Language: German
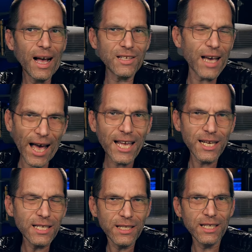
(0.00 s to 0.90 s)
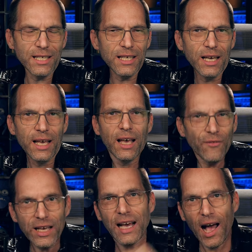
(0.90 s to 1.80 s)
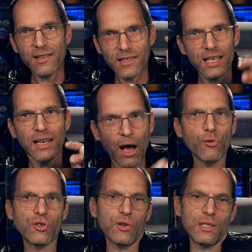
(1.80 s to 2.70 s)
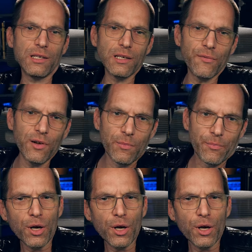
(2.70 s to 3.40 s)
Also eigentlich nicht. Weil ganz genau so ist dieser Film.